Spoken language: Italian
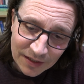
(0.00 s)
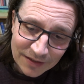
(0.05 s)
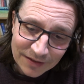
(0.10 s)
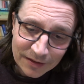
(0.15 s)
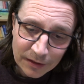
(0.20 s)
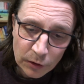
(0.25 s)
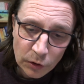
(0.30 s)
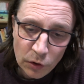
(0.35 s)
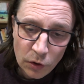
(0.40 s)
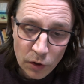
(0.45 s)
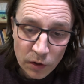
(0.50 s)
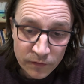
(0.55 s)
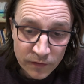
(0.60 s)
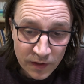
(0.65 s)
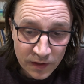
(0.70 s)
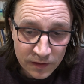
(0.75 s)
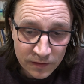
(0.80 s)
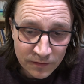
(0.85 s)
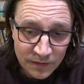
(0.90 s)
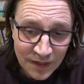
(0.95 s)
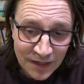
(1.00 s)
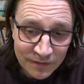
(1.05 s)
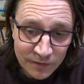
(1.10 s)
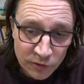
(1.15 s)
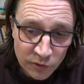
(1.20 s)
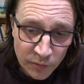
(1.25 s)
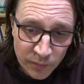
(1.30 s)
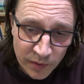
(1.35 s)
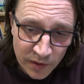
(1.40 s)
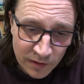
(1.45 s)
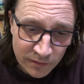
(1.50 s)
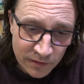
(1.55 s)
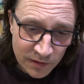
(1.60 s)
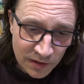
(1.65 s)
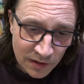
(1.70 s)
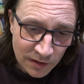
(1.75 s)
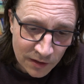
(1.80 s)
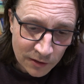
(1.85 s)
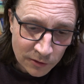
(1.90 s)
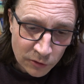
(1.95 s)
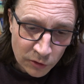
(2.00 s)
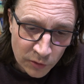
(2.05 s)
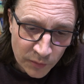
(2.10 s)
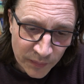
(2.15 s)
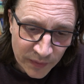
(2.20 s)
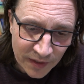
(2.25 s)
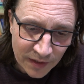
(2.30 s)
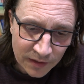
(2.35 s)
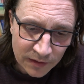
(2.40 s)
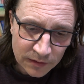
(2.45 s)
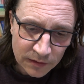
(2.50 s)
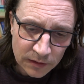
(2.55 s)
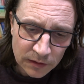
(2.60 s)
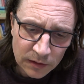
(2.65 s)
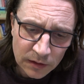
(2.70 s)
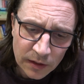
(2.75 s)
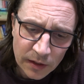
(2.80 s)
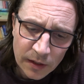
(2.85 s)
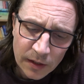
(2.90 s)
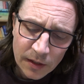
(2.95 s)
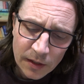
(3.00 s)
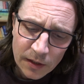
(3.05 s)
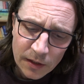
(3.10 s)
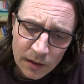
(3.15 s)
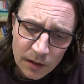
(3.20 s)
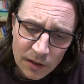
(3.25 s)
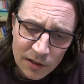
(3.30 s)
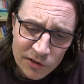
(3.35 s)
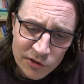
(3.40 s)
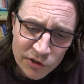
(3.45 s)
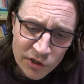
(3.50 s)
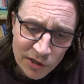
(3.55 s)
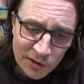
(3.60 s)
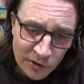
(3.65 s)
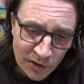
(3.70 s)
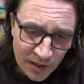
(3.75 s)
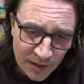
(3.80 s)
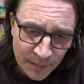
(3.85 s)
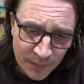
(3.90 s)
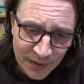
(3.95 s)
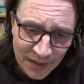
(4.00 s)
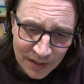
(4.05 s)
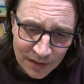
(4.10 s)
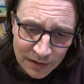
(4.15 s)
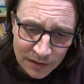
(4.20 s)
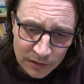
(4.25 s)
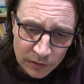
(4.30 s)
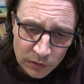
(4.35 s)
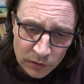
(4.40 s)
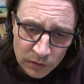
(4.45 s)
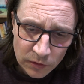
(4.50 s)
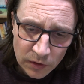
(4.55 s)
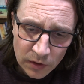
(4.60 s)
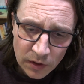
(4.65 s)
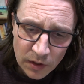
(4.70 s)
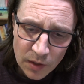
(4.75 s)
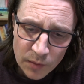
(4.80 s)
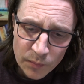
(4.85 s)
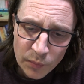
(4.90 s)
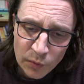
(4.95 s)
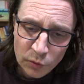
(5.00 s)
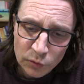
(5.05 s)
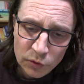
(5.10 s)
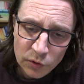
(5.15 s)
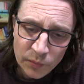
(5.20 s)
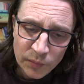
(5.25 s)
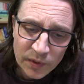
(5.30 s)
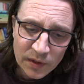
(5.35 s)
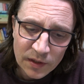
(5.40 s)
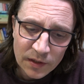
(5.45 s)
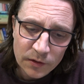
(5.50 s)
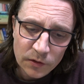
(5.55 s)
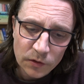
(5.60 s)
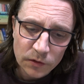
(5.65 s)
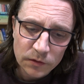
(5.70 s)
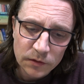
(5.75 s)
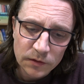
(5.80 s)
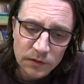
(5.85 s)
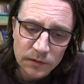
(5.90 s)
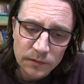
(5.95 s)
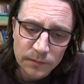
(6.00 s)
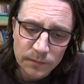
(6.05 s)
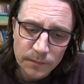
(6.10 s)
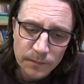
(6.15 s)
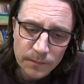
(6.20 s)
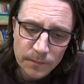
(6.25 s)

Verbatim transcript: e altri corvi arrivavano per avere la loro parte. Il cielo era pallido e pronto per la notte.